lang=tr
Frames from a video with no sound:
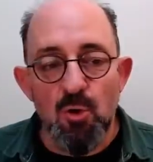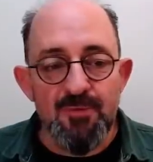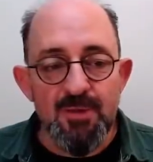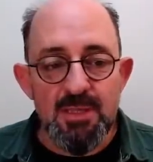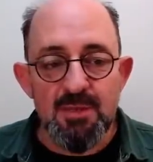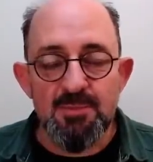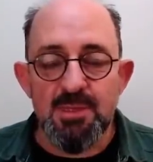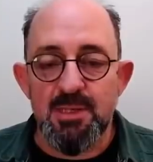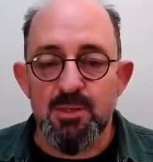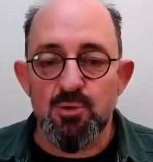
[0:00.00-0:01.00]
Gofret
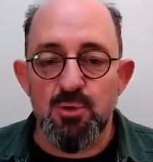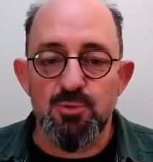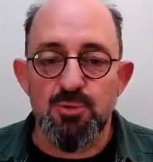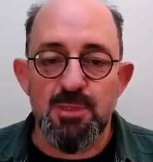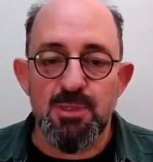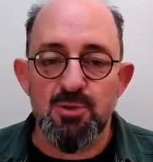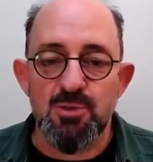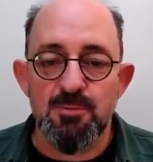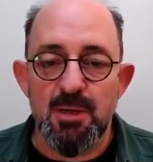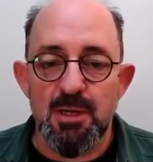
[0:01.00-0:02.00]
kimdir diye sormuştu biraz
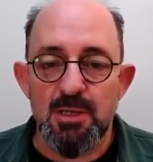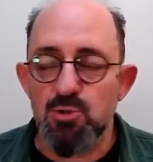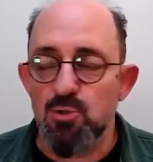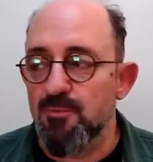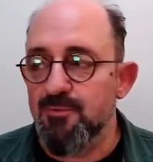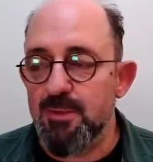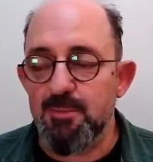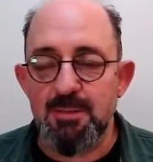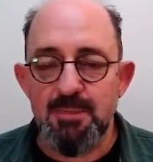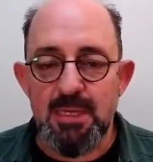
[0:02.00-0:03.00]
önce bir arkadaş. Gofret
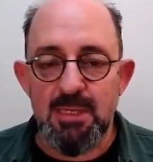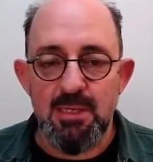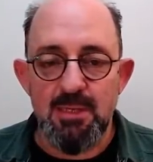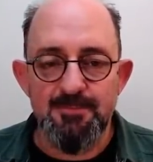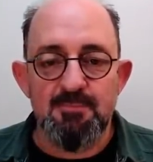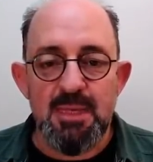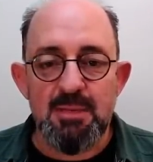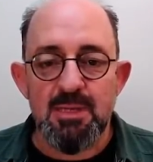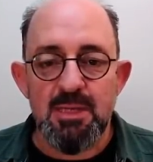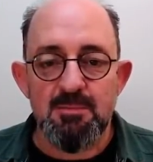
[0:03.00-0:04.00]
benim kedi.
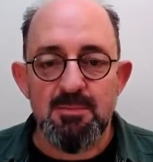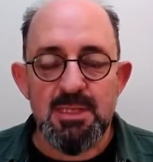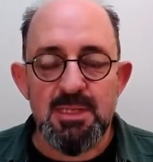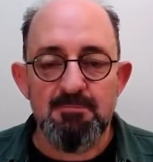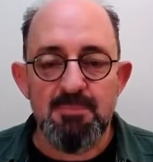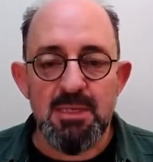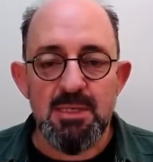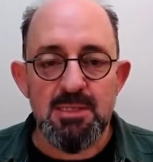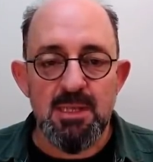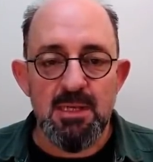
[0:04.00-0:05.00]
Benim kedi mesela
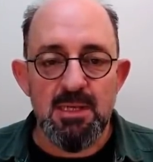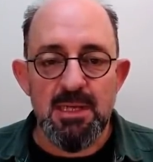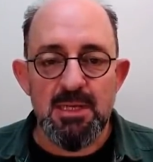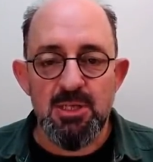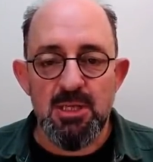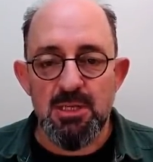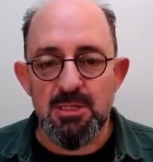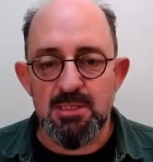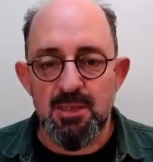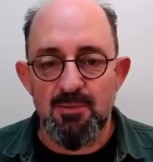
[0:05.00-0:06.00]
midesine yarayan
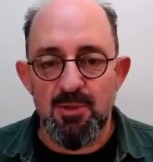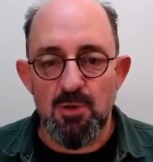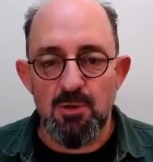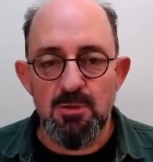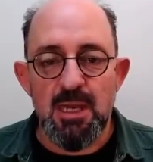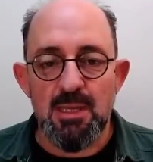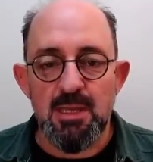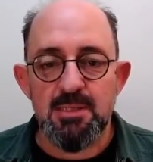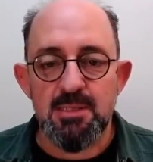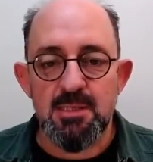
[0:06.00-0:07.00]
şeyleri seviyor.
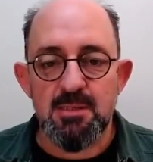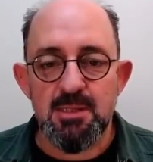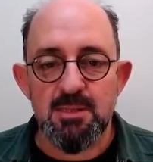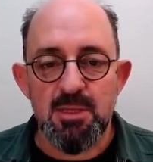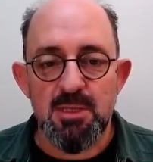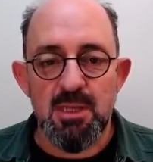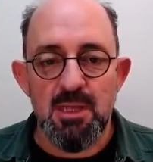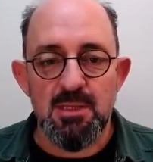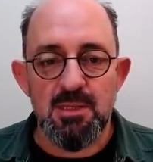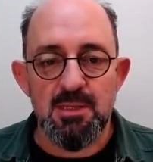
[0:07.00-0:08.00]
Kendisini
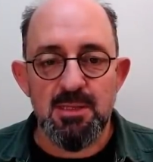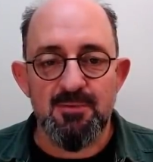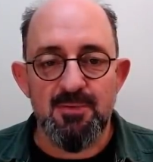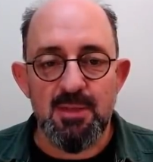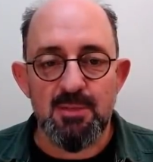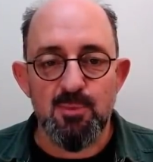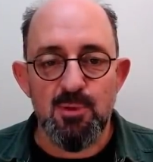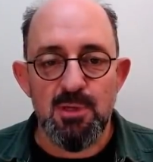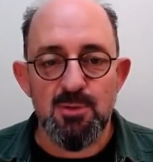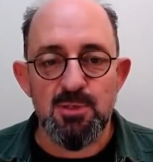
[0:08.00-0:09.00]
tırmıklayanları, efendim
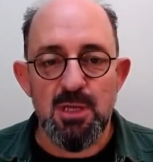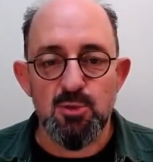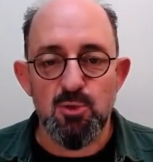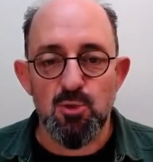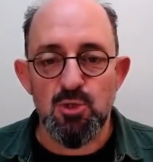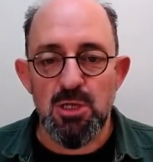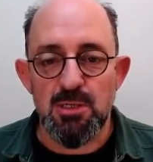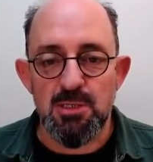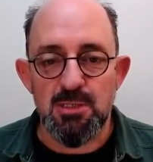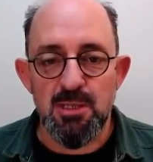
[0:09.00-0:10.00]
böyle güzelce
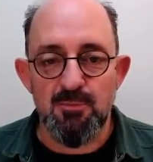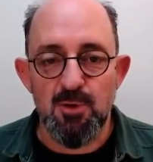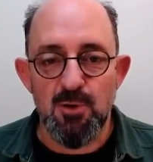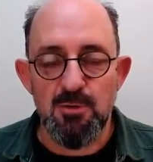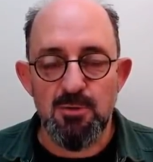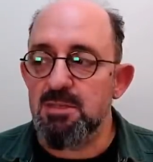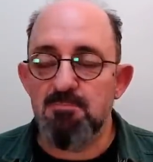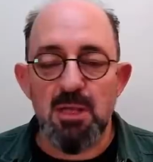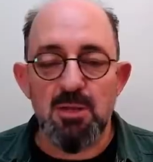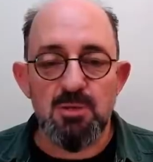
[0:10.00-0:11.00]
okşayanları seviyor.
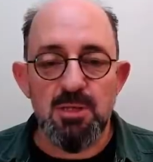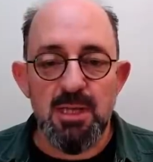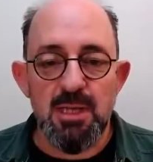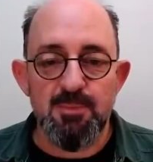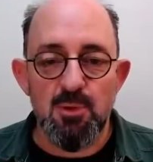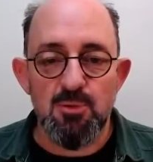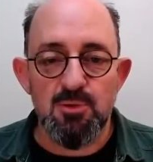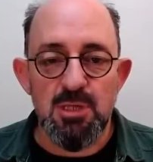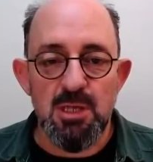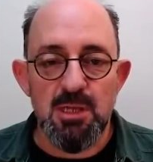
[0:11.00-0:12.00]
Bizim balkona gelip de onun
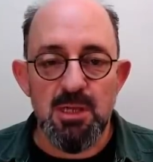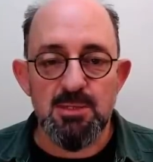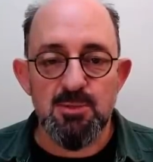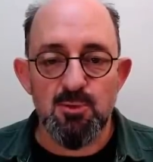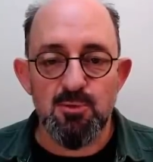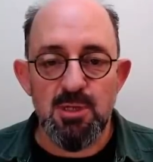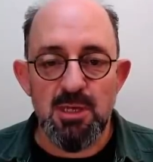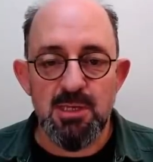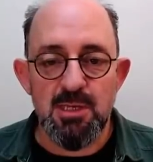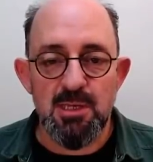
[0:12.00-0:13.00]
sandalyesine oturan
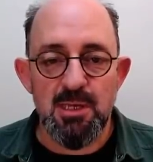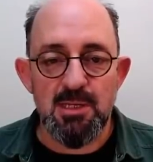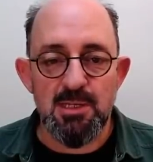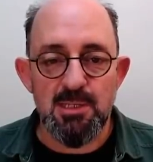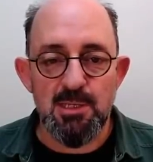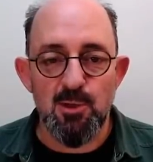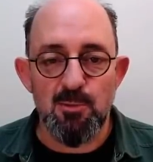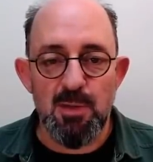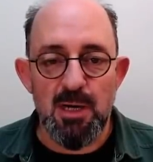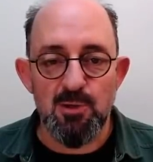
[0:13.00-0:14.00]
kedilere
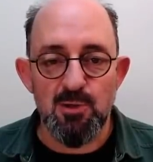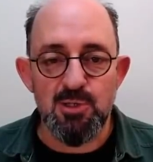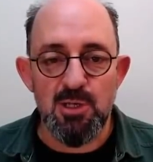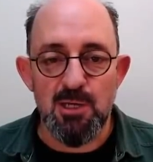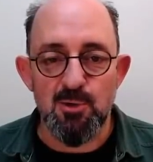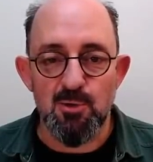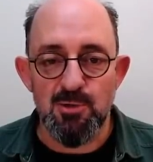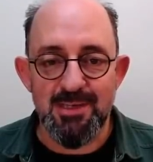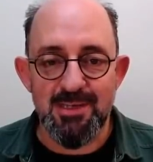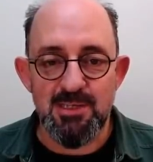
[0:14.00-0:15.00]
hırlıyor, bağırıyor, çağırıyor.
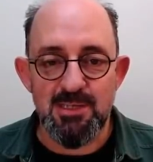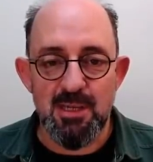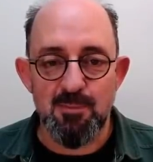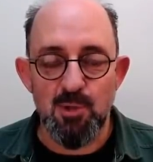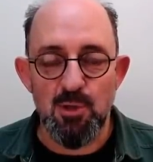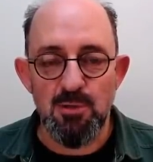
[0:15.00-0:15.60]
Onları hiç sevmiyor.